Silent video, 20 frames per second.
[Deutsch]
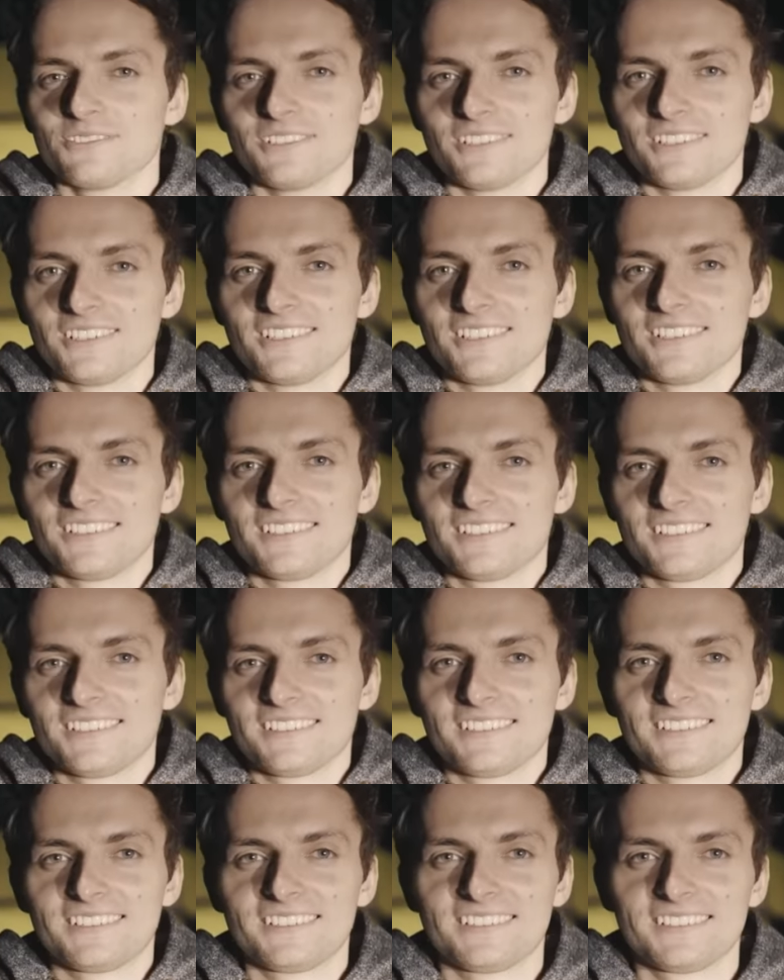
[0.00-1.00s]
ich glaube,
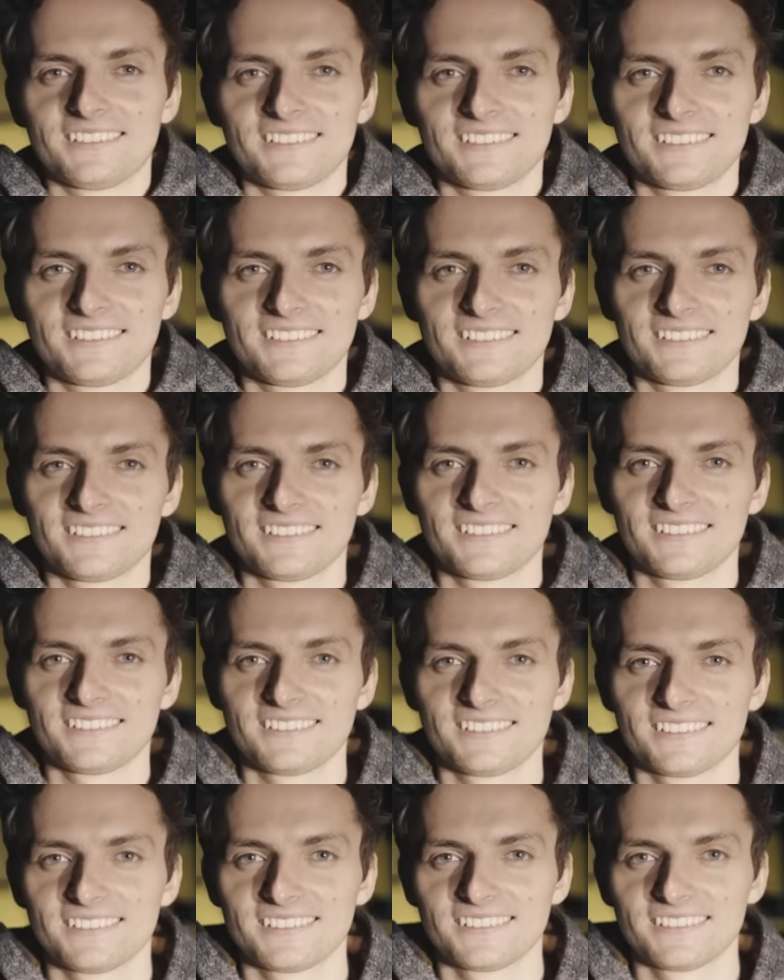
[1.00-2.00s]
so ein kleines Fazit
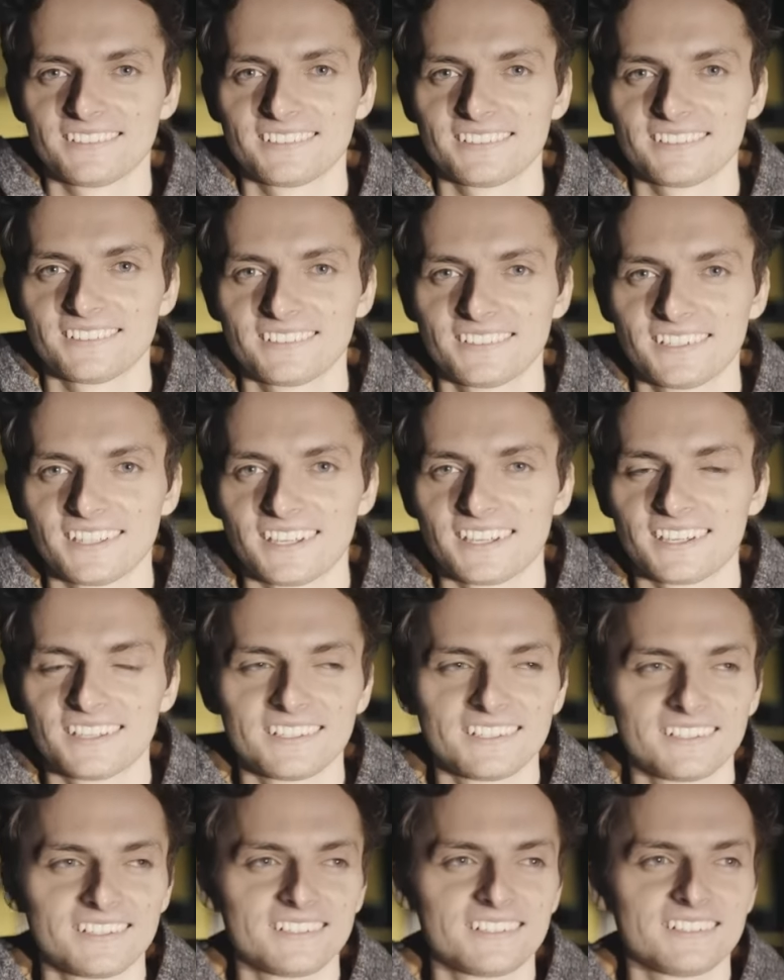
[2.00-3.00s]
Gutes ist, wenn man ja.
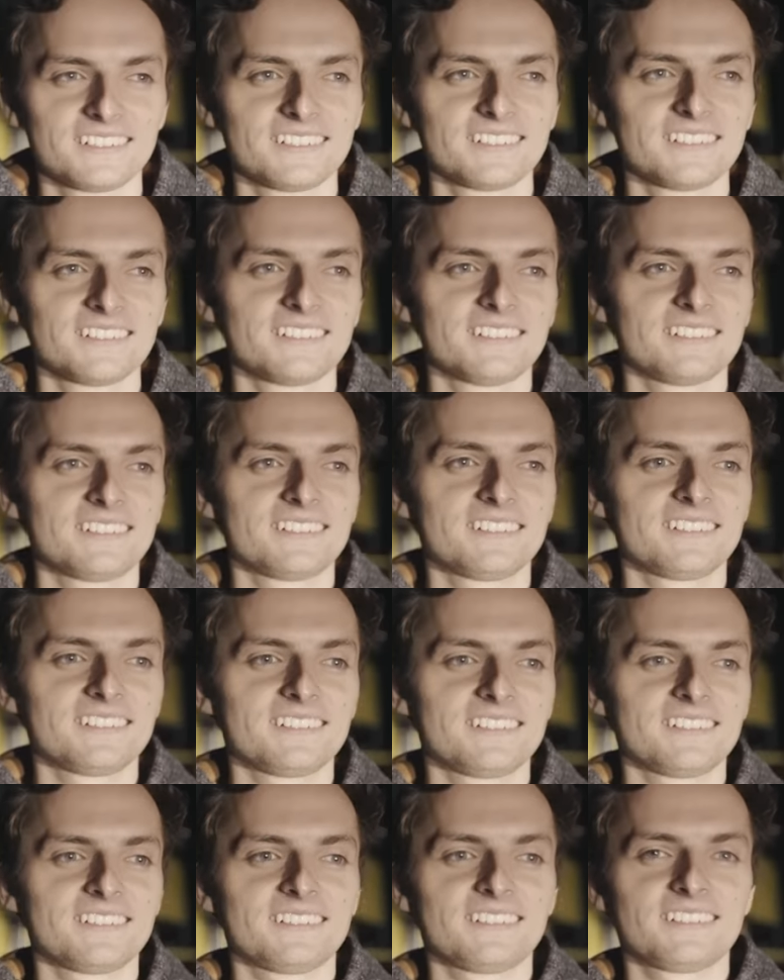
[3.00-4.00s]
Sachen selber baut, es gehen
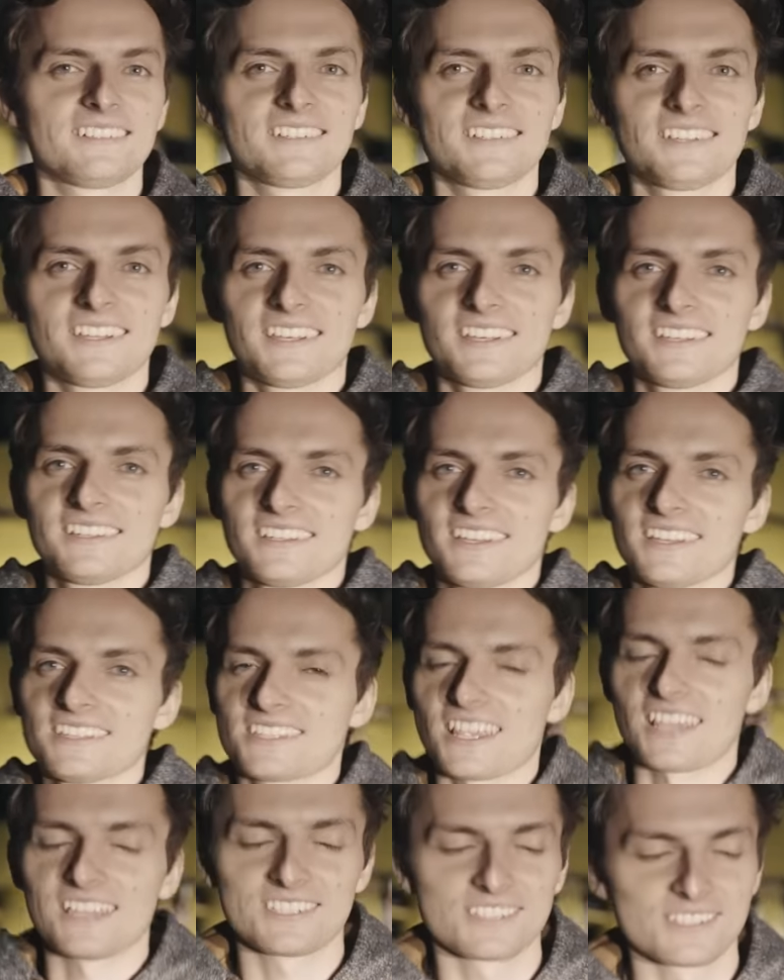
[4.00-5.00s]
einfach auch mal Sachen ja, schief.
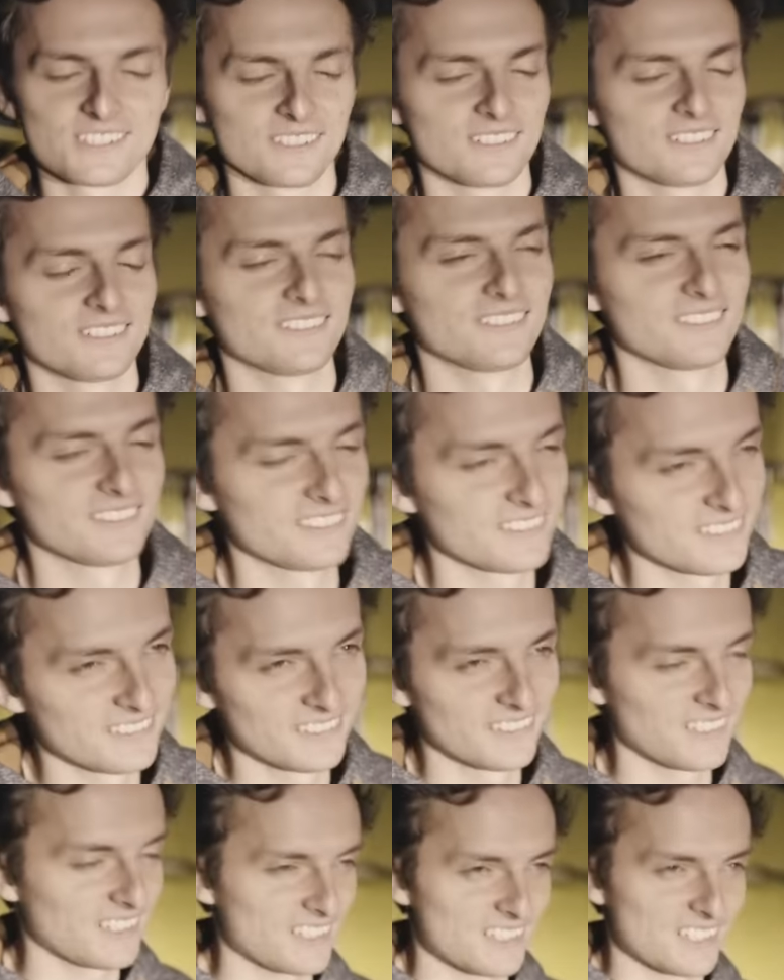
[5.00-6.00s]
Ist echt so. Und damit muss man
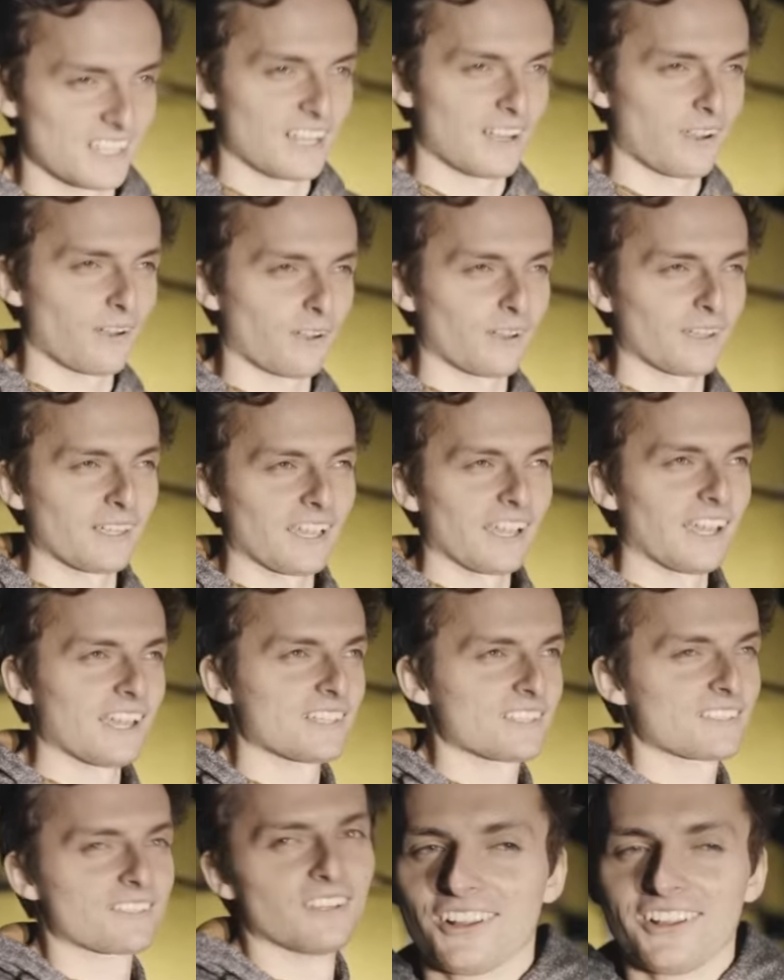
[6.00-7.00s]
einfach auch ist umgehen. Auch, ja,
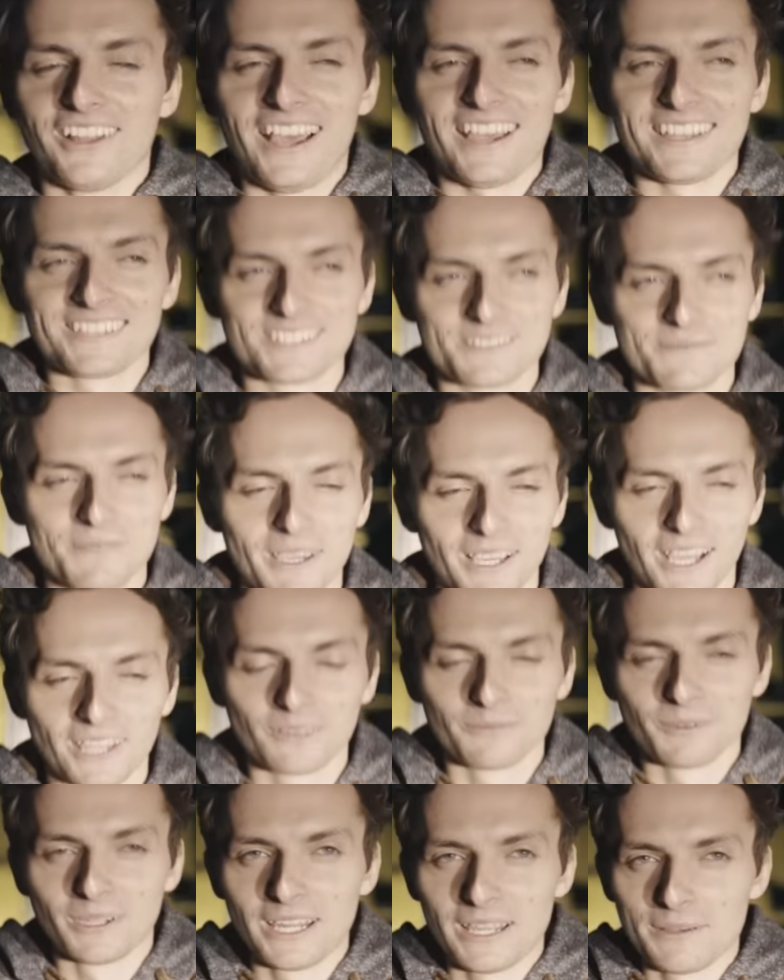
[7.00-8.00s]
echt so. Klar, es ist mega
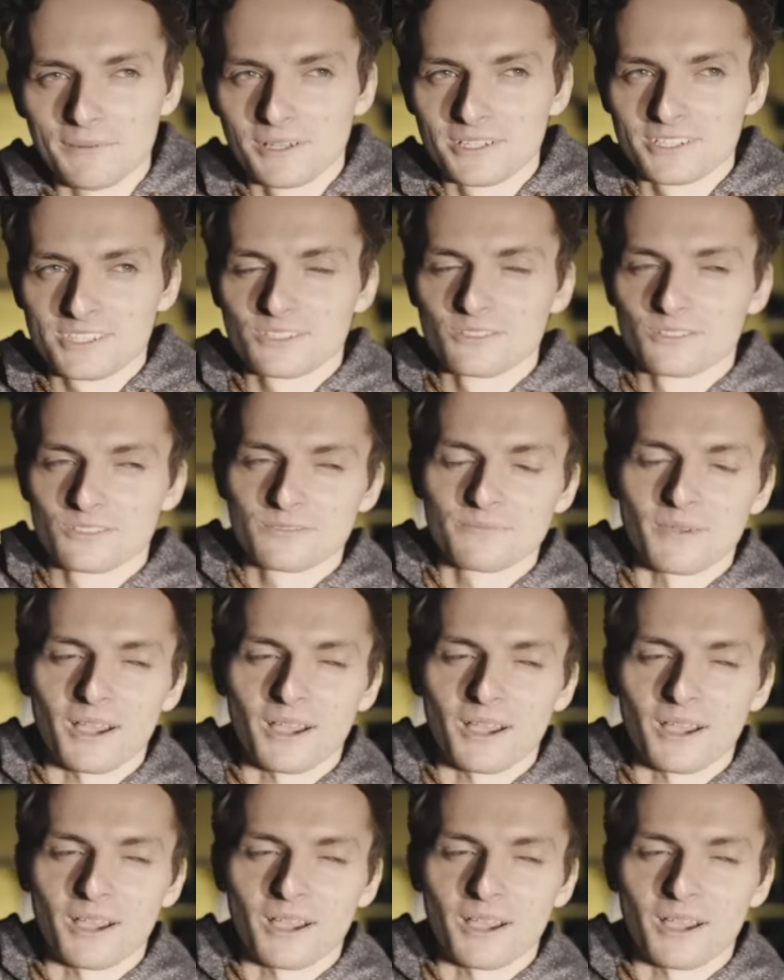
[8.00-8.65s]
dünn, den Hebel nicht zuzumachen,